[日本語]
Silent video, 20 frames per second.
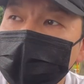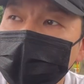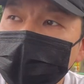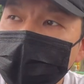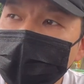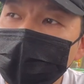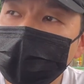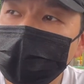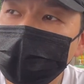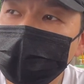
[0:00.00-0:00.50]

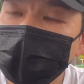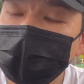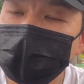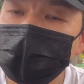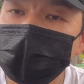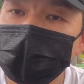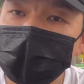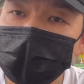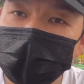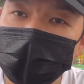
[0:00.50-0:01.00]
うん、いう
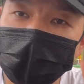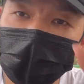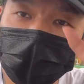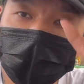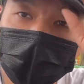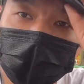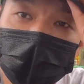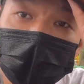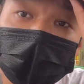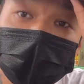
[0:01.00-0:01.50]
ふうに
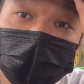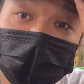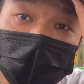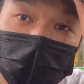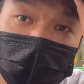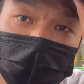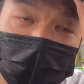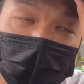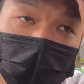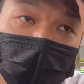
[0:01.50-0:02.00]
思います
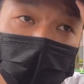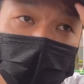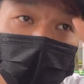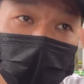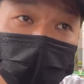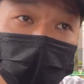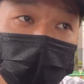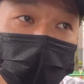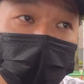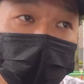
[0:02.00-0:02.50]
んで、
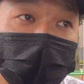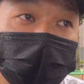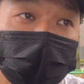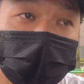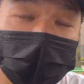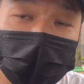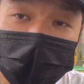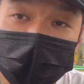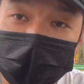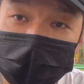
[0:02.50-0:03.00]
あの、どな
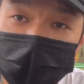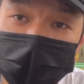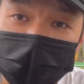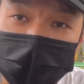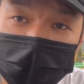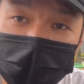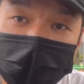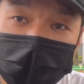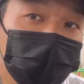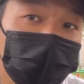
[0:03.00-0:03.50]
たかです
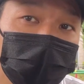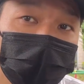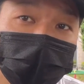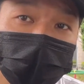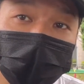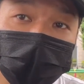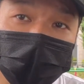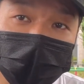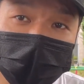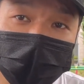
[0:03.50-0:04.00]
ね、
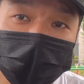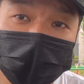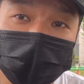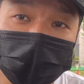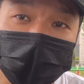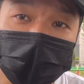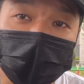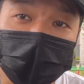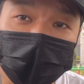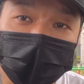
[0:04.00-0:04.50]
病院に連
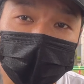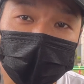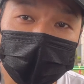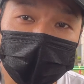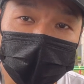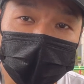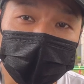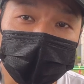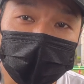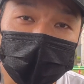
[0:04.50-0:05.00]
れて
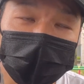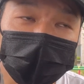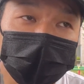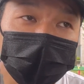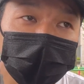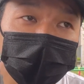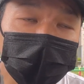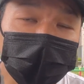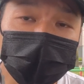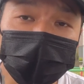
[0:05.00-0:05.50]
行って
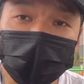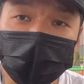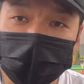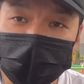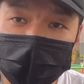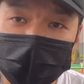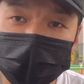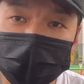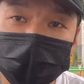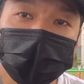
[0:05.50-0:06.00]
あげてく
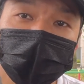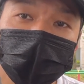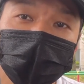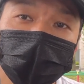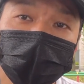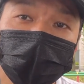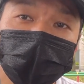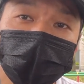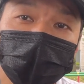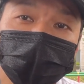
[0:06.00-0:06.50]
ださい。
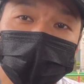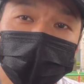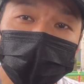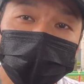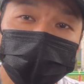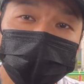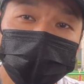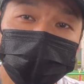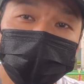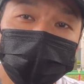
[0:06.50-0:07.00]
いってらっしゃ
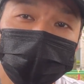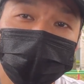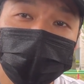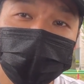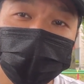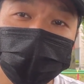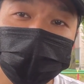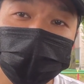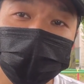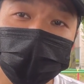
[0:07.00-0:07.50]
い。
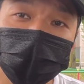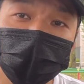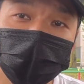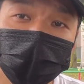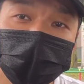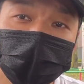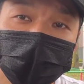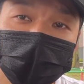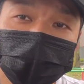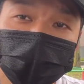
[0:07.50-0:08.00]

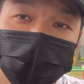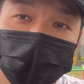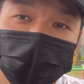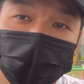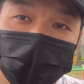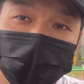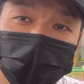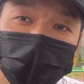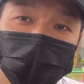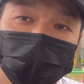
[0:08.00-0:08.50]
4いってらっしゃ
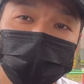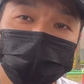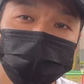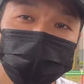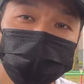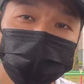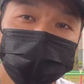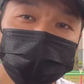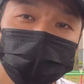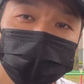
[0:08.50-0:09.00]
い
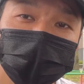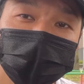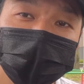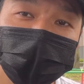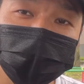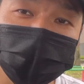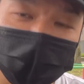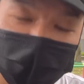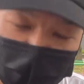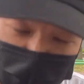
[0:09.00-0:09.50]

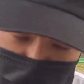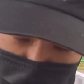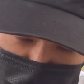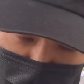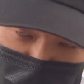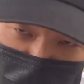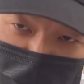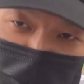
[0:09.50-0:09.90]
お疲れ様でした